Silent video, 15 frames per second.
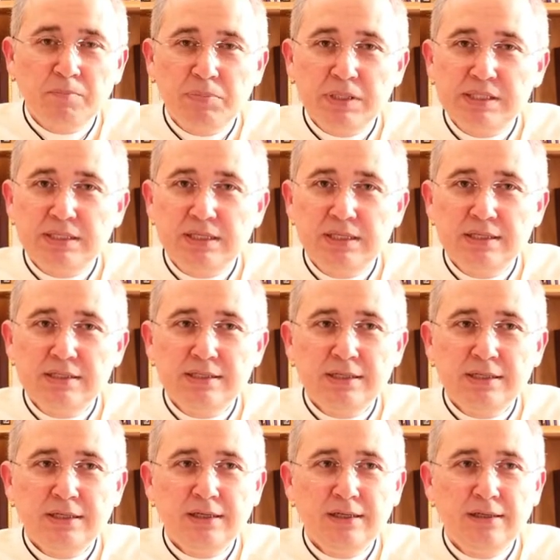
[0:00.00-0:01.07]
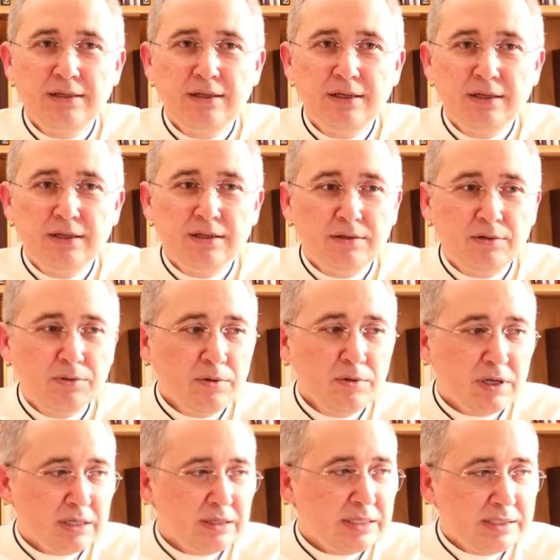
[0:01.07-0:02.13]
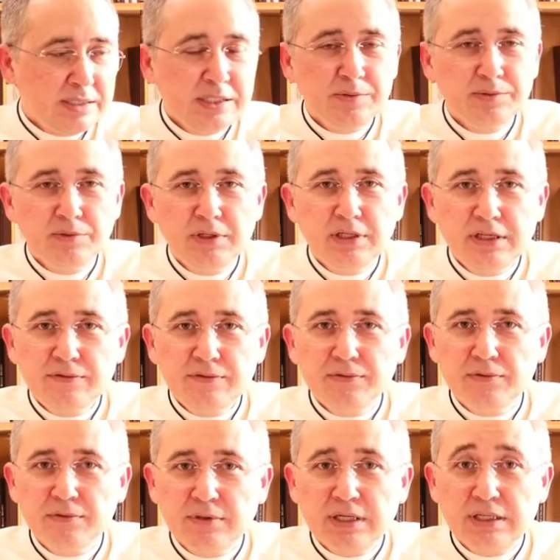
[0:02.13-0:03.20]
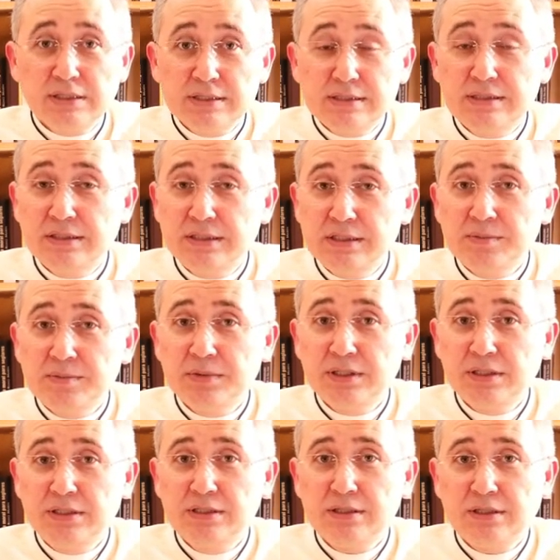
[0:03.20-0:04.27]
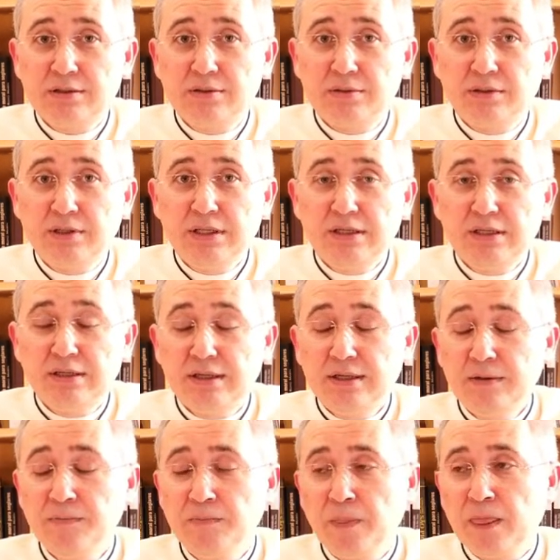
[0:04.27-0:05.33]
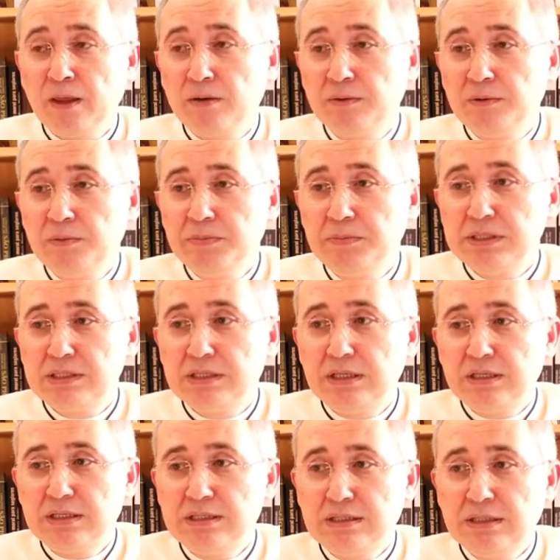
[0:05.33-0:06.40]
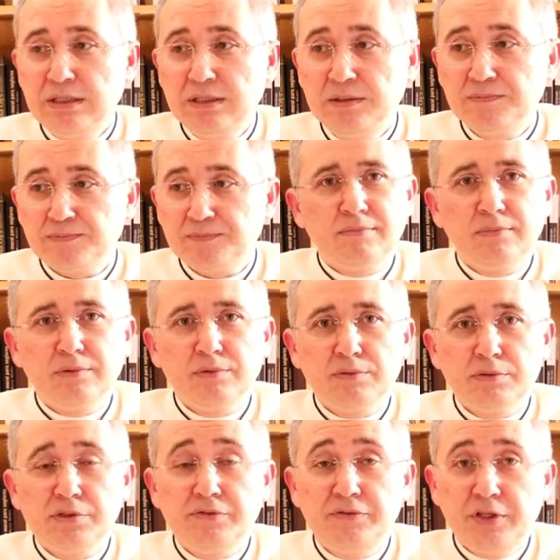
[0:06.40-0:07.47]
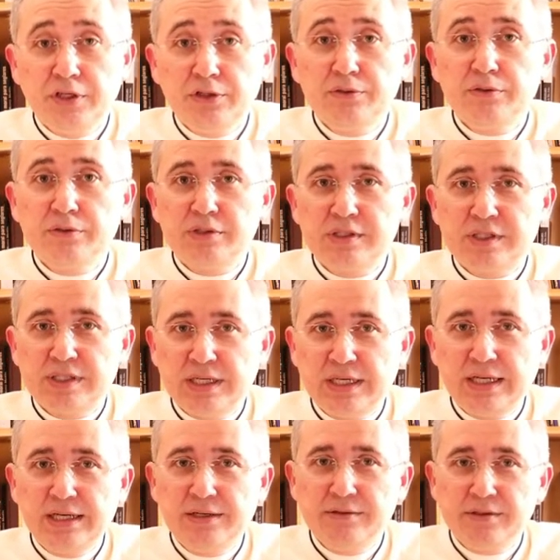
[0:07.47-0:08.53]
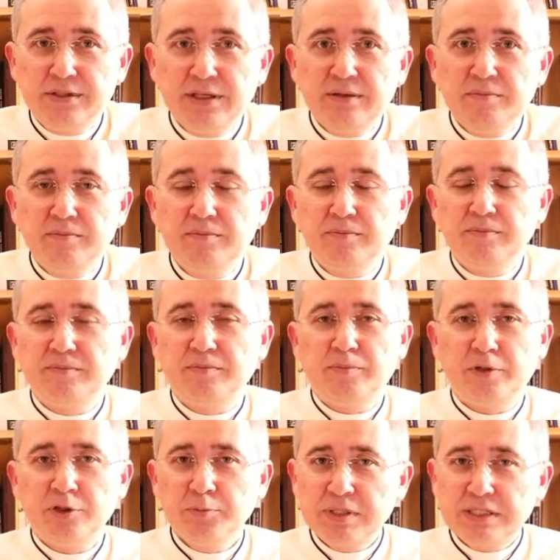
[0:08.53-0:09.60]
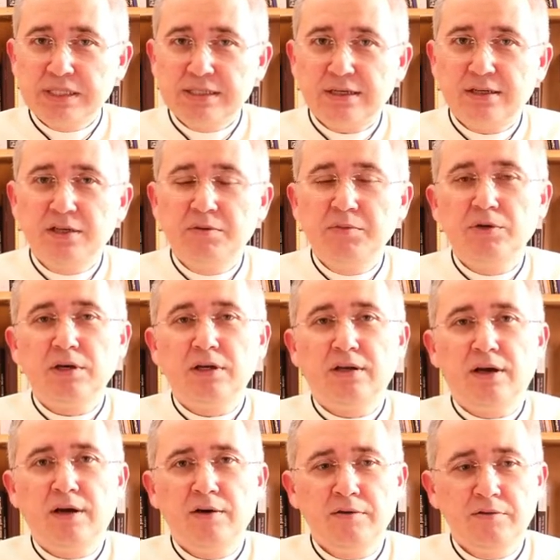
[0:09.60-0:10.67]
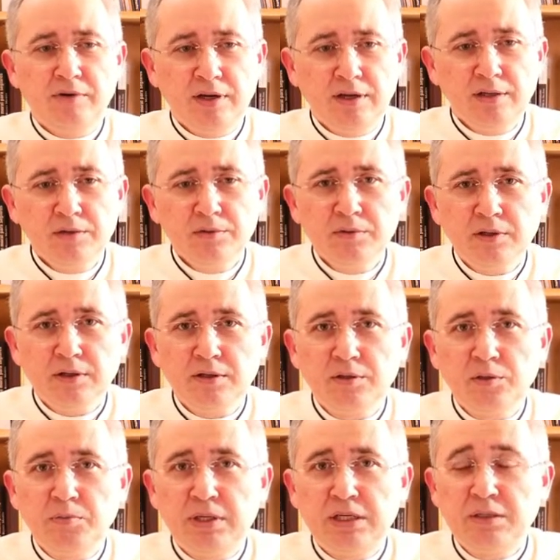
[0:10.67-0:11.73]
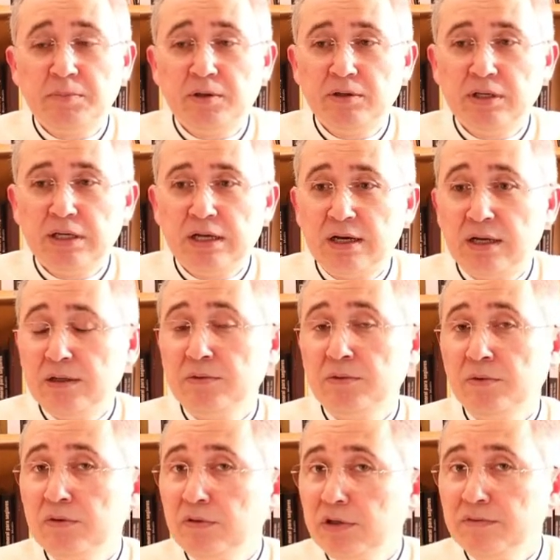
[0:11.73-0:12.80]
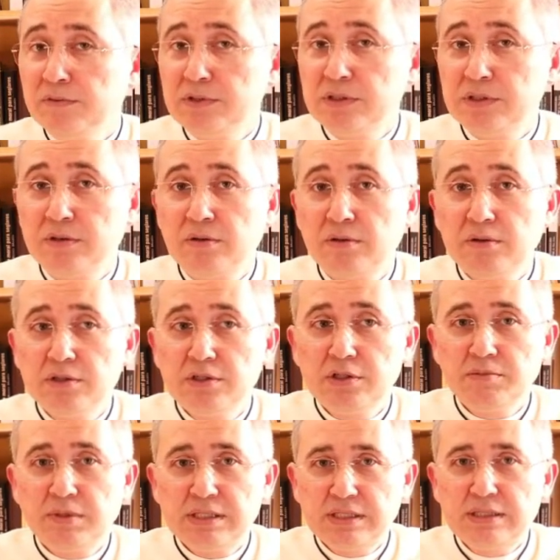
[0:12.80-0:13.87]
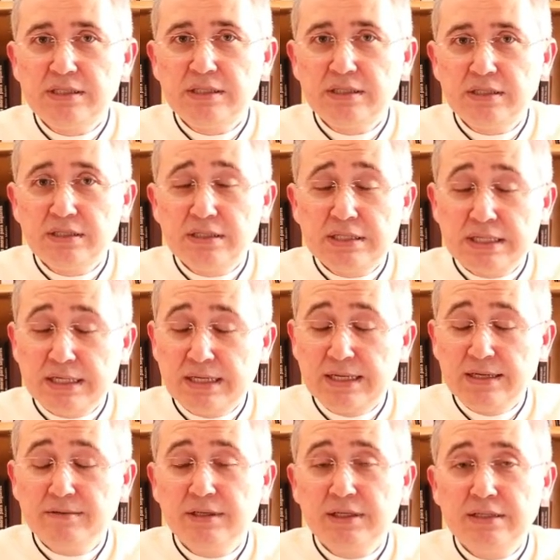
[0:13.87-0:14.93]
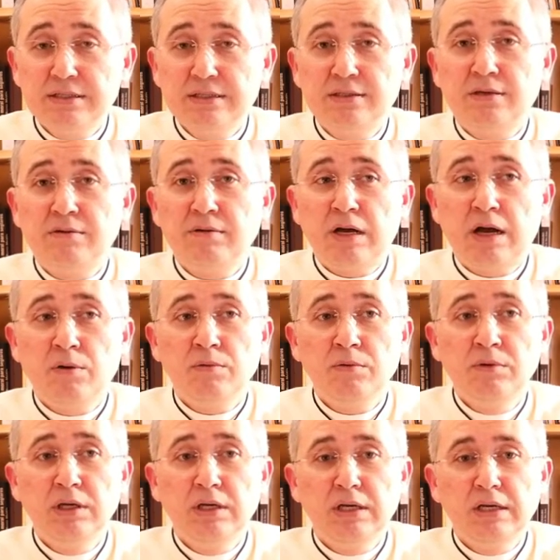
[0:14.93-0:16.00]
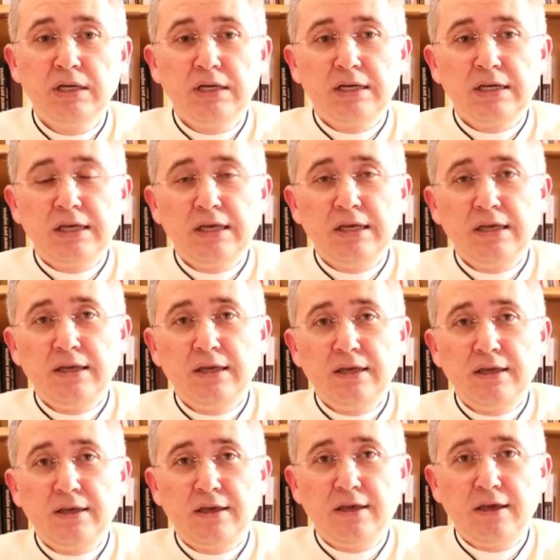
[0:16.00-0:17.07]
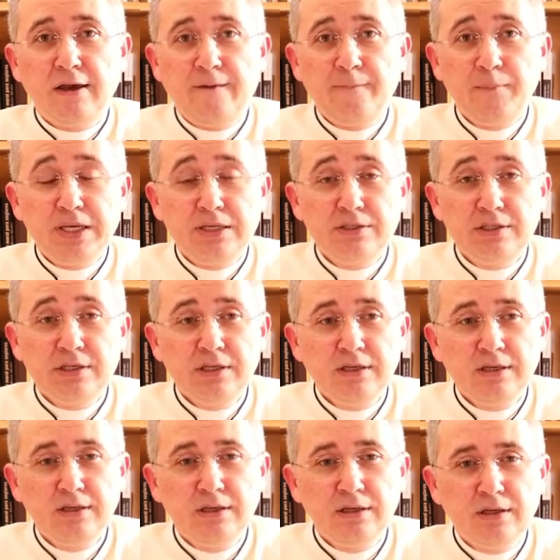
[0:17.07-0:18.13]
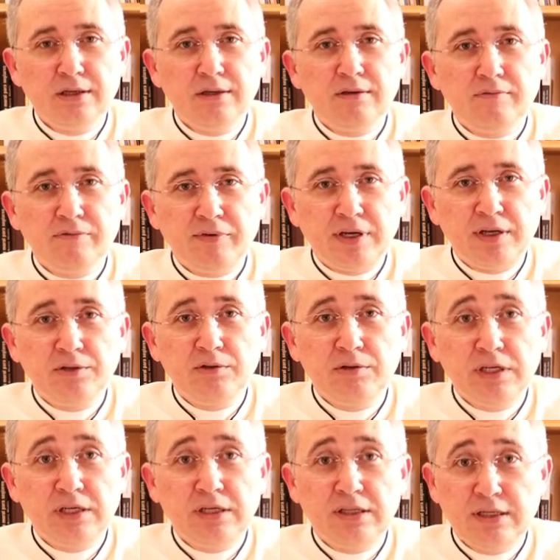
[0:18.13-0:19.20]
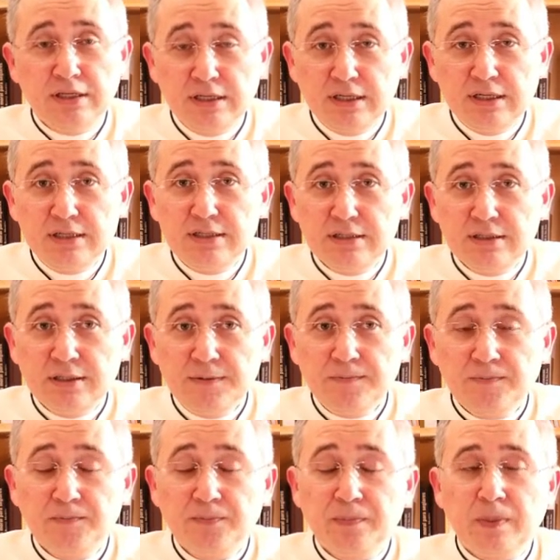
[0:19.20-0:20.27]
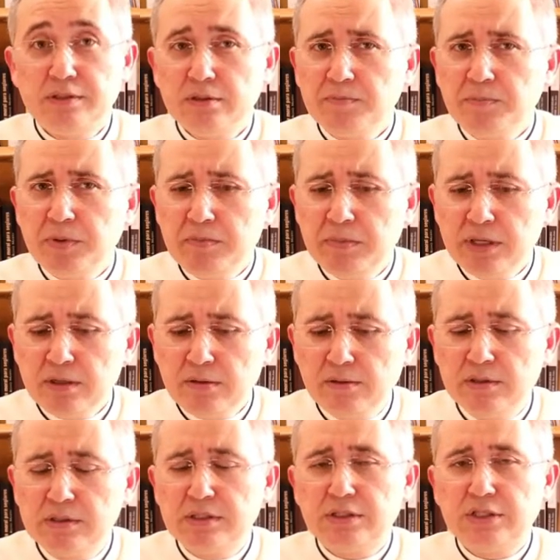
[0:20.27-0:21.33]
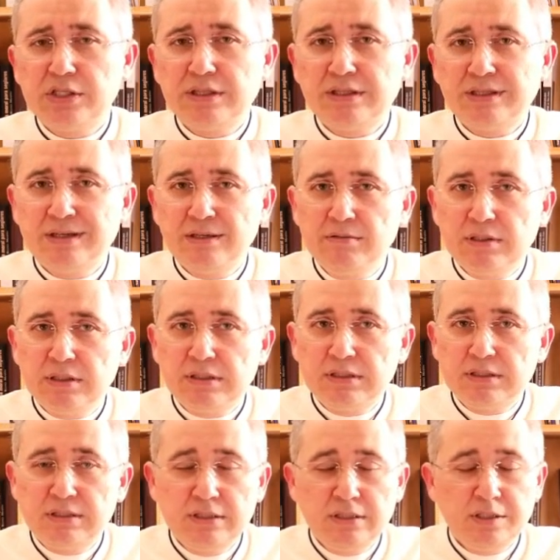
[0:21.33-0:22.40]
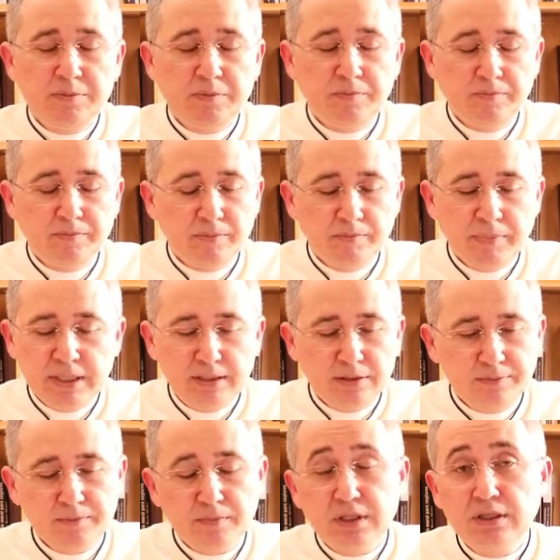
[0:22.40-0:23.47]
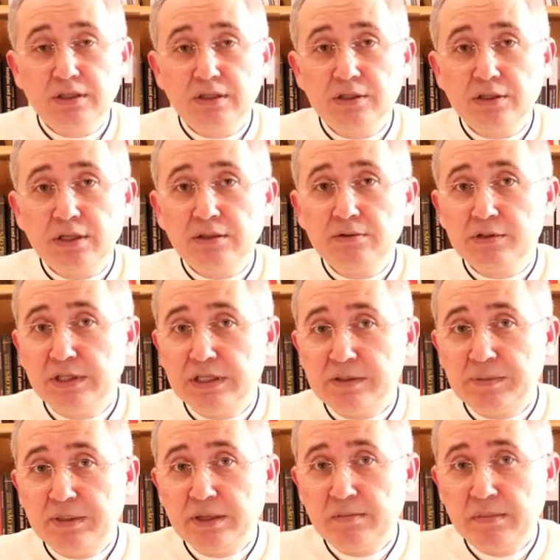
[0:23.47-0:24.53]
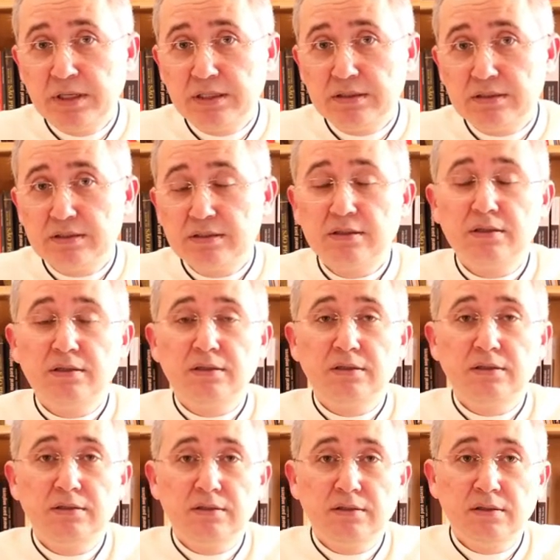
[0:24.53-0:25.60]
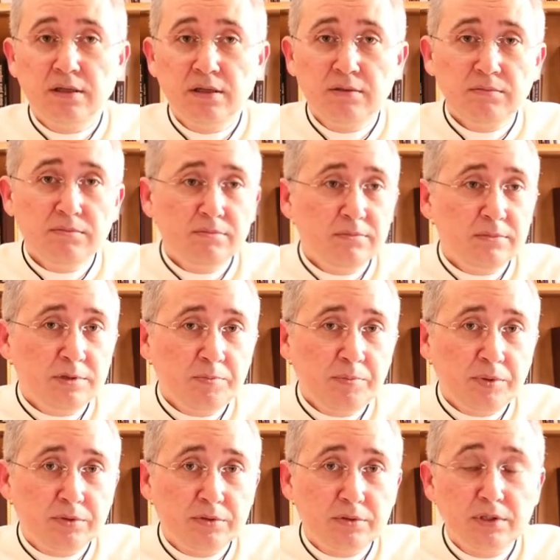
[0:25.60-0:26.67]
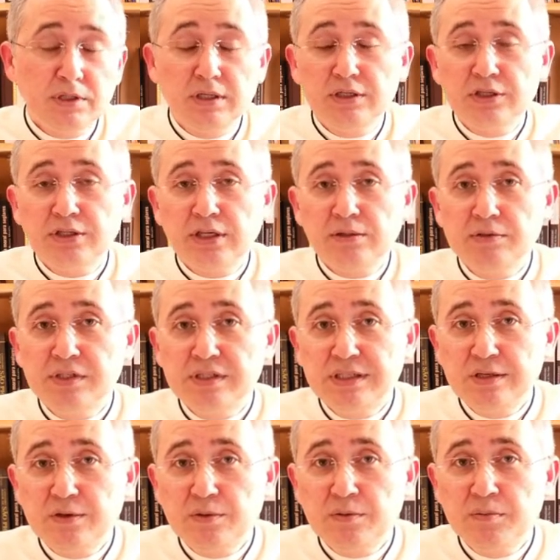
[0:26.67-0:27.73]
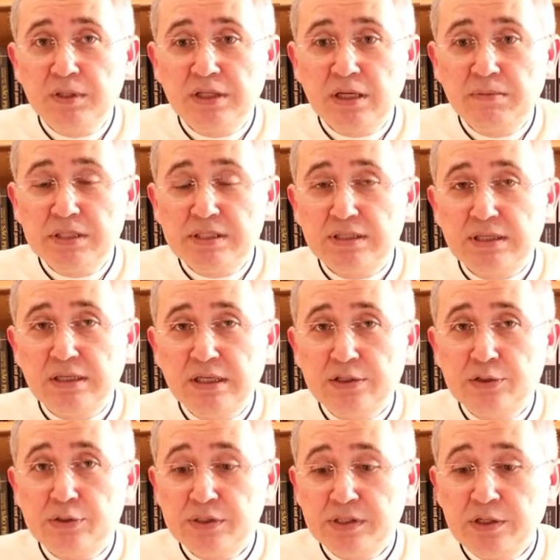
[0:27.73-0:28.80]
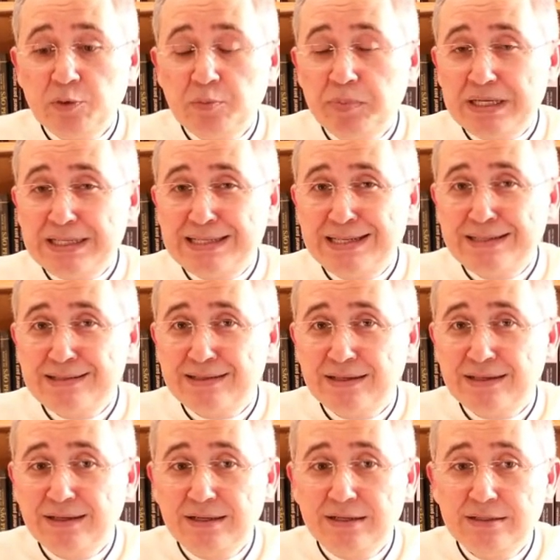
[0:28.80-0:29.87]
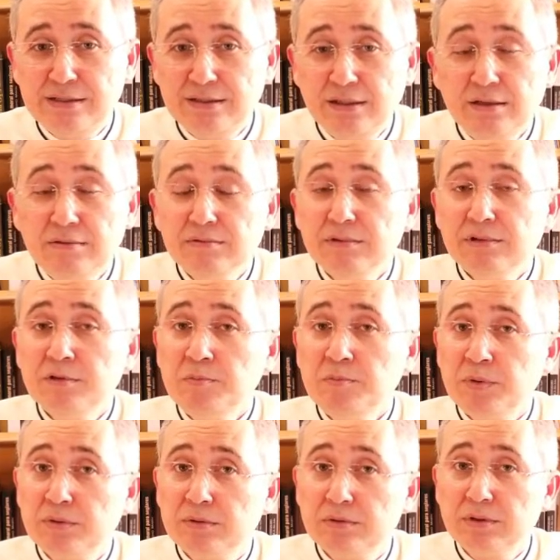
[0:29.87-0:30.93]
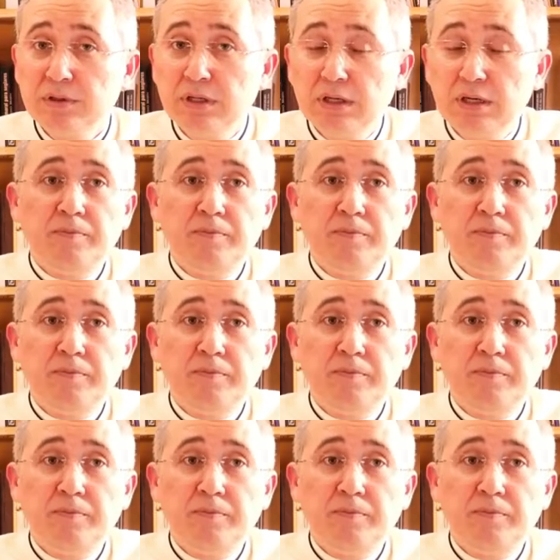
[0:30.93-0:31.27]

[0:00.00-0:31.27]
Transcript: Pesquise no catecismo, no livro, no catecismo da Igreja Católica, né? ou pesquise nos vídeos sérios, né? Pode pesquisar aqui no meu canal, vai lá no canal do Padre Paulo Ricardo, outro que você goste, mas que seja sério, né? Que seja algo que, que realmente fale a doutrina da igreja, né? Então, primeira coisa, está no catecismo? Perdão, está nos Dez Mandamentos? Não? Então pronto. Está nos cinco mandamentos da igreja, os cinco preceitos da igreja? Não? Então pronto.